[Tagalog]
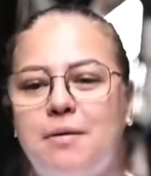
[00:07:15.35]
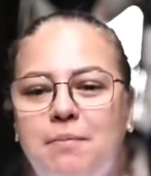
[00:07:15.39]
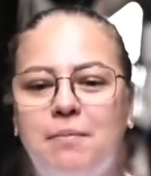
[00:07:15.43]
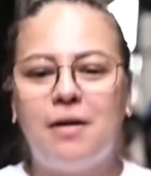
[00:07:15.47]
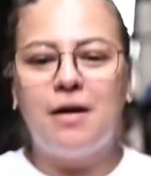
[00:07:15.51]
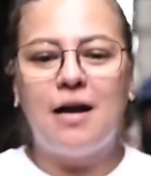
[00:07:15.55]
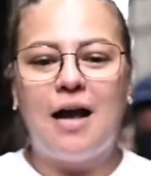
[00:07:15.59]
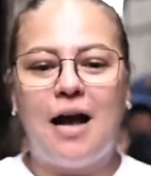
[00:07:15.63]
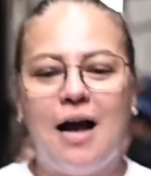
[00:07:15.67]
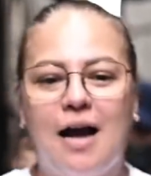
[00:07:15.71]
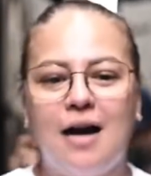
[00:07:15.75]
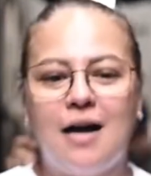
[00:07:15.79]

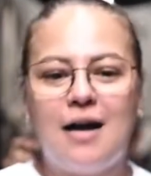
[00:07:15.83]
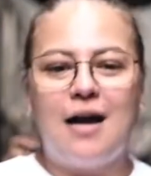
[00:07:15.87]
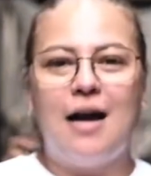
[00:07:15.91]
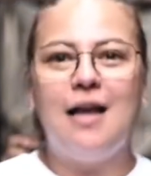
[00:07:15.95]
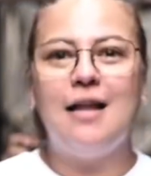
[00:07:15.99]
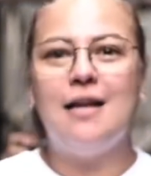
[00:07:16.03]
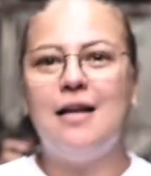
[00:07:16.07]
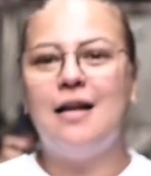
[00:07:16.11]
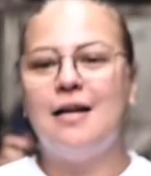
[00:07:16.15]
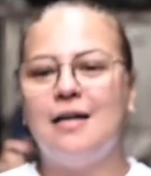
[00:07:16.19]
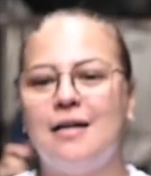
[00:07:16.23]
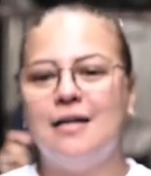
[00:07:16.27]

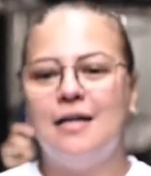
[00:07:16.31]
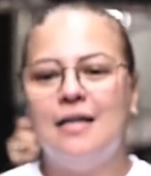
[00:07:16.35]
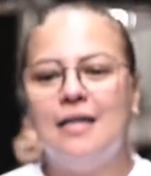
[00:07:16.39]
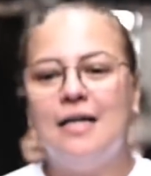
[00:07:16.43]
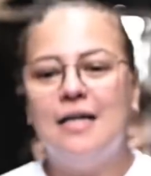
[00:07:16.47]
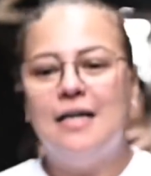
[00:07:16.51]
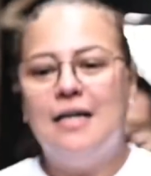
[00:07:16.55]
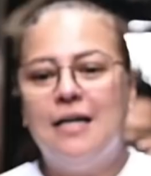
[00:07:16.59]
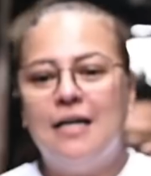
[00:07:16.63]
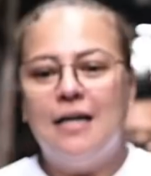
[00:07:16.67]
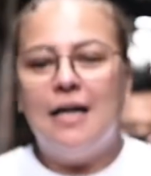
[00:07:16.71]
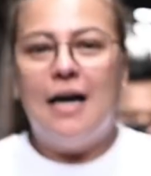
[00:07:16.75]
mag-aakalang.
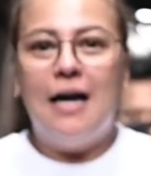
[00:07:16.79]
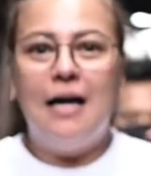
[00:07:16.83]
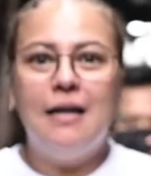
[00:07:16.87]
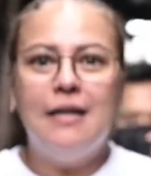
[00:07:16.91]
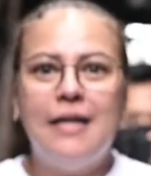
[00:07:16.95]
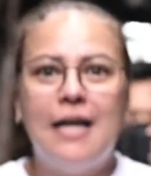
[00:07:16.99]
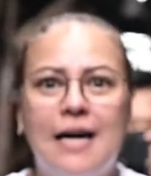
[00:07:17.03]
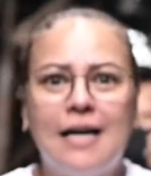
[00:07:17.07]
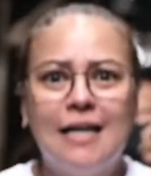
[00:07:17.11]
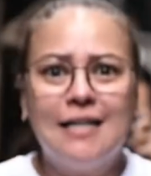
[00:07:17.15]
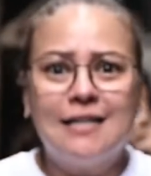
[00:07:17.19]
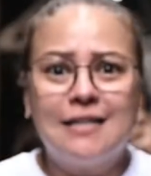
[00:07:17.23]
At
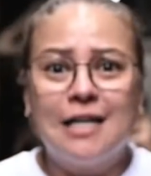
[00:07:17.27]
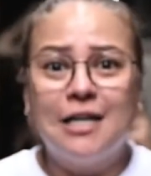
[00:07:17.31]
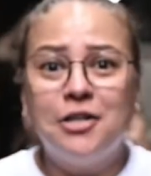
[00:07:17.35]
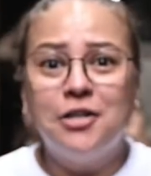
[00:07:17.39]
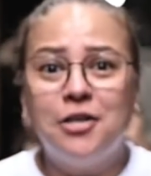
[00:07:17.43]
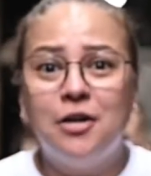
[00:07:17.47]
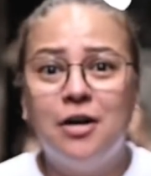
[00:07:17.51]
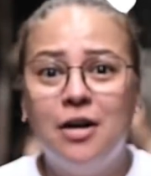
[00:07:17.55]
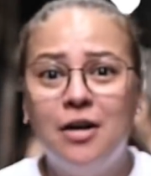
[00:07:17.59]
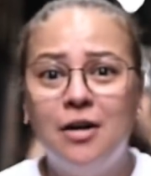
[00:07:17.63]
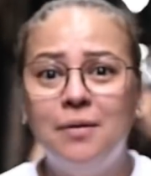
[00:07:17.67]
nakita nyo,